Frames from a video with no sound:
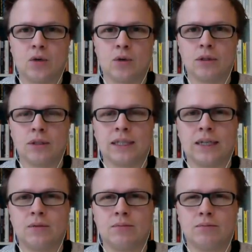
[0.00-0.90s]
Und
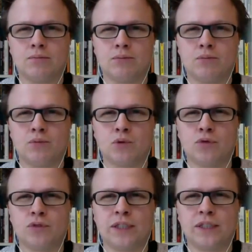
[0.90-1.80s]
nach
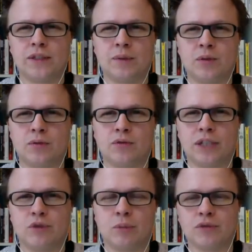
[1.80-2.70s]
gut 40 Minuten,
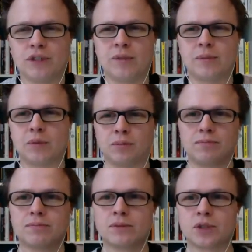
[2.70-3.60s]
vielleicht 45
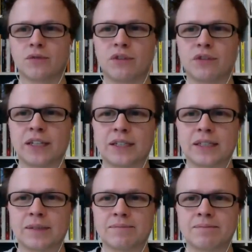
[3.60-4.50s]
Minuten, sollten wir
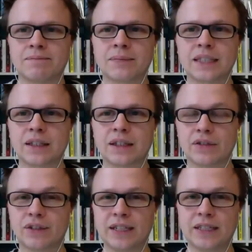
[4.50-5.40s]
fertig sein.
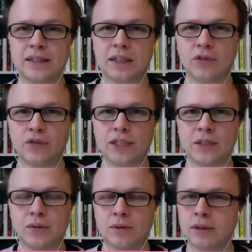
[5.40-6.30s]
Falls Sie diese
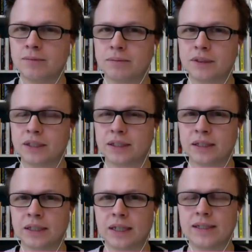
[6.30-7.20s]
Aufzeichnung, das
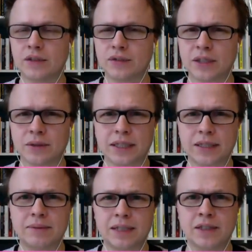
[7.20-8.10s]
hier als Aufzeichnung
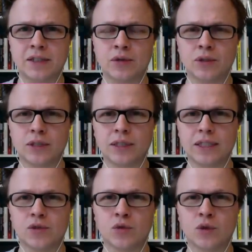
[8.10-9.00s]
sehen, herzliche Grüße
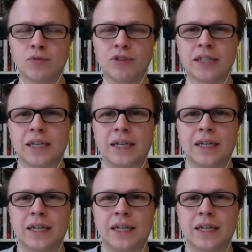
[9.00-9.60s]
in die Zukunft.